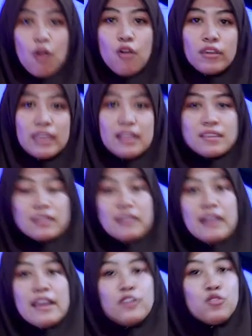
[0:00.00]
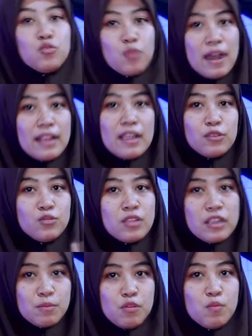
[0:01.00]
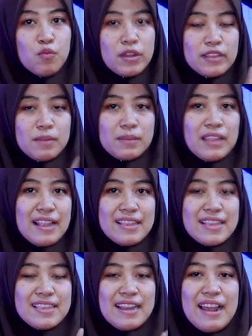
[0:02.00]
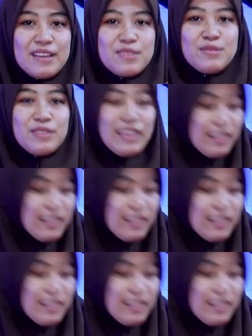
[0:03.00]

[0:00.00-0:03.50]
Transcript: ongkir senilai 200.000 buat yang bertransaksi langsung